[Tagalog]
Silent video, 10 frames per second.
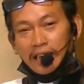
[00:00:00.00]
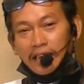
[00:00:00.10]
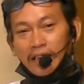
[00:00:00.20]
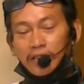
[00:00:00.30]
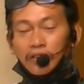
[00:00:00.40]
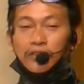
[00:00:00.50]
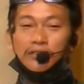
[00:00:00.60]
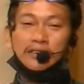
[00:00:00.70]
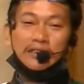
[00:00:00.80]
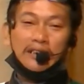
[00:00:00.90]
o
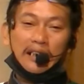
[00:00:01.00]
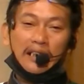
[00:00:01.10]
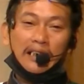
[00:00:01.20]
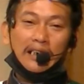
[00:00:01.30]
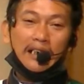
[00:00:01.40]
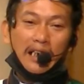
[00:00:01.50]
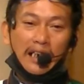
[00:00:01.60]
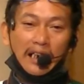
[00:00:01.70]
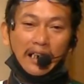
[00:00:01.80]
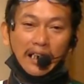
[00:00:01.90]

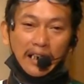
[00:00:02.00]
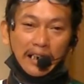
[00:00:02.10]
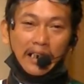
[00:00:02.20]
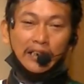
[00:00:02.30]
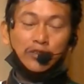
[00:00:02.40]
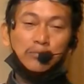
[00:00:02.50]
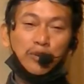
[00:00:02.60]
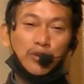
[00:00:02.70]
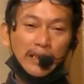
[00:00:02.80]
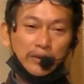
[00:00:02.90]
kana atong
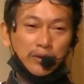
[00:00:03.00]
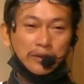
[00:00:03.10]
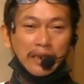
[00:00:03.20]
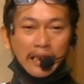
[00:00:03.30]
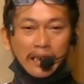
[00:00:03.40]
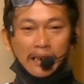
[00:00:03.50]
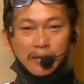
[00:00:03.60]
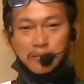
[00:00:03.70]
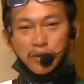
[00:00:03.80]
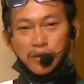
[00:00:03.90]
buluhaton nga
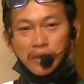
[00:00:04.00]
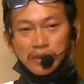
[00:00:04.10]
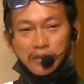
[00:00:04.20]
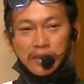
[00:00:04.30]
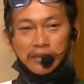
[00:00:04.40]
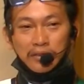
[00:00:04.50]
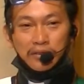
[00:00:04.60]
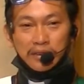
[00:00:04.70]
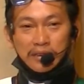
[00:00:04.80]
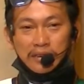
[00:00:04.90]
buluhaton ato
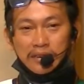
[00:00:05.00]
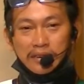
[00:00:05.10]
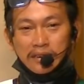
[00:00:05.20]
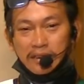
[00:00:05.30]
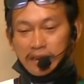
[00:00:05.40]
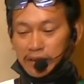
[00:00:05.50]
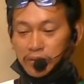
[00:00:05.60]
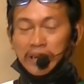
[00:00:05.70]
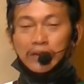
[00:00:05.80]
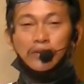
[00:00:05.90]
sa
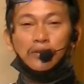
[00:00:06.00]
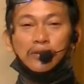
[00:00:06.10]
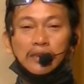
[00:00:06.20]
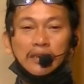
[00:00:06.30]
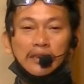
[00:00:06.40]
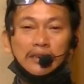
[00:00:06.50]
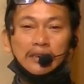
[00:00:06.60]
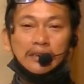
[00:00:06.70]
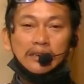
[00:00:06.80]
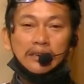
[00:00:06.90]
Domingo
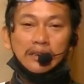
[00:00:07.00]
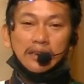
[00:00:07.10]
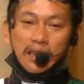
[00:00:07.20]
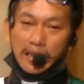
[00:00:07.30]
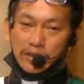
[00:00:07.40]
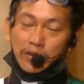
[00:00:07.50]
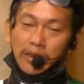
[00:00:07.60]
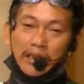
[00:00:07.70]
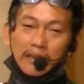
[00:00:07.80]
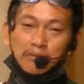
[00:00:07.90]
ato
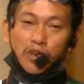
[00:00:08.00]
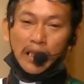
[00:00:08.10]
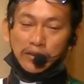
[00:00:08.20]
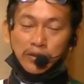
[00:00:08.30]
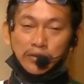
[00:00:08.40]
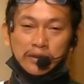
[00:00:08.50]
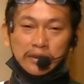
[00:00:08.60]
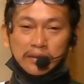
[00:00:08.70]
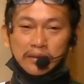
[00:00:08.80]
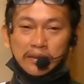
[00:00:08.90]
kanang buhaton
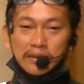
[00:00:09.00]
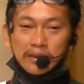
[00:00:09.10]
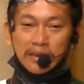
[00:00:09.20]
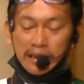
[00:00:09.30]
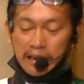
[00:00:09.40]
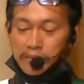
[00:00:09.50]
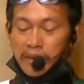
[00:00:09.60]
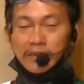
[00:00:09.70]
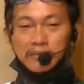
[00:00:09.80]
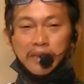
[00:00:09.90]
dinhi pa
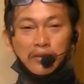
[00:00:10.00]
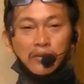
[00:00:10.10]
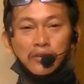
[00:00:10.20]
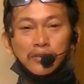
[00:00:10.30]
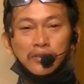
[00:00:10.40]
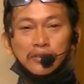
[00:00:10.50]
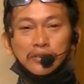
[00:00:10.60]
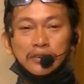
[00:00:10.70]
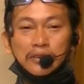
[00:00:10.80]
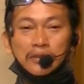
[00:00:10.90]
Sabado
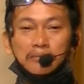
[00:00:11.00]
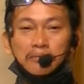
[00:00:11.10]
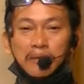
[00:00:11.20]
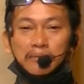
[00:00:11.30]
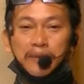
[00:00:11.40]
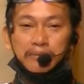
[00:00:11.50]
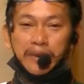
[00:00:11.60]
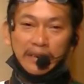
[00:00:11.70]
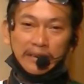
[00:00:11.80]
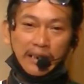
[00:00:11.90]

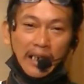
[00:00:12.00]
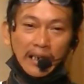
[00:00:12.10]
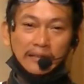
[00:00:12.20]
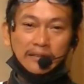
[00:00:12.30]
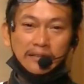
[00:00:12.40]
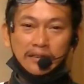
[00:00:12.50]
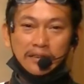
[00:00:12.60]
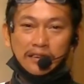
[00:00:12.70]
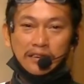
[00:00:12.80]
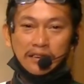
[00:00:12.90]
mag-prepare tadaan
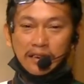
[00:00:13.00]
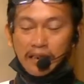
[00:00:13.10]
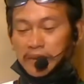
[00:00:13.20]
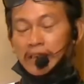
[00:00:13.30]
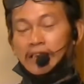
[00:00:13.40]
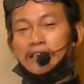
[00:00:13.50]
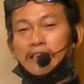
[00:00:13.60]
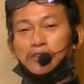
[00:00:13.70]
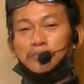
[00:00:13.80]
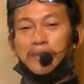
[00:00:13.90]
labi na sa
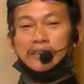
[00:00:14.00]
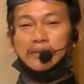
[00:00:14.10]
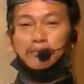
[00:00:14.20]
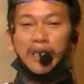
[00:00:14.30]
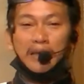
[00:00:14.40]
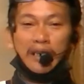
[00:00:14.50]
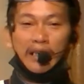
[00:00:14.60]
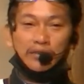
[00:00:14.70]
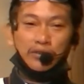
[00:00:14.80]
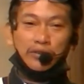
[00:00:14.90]
atong pagsimba mga
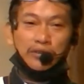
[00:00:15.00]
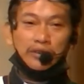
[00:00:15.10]
igsoon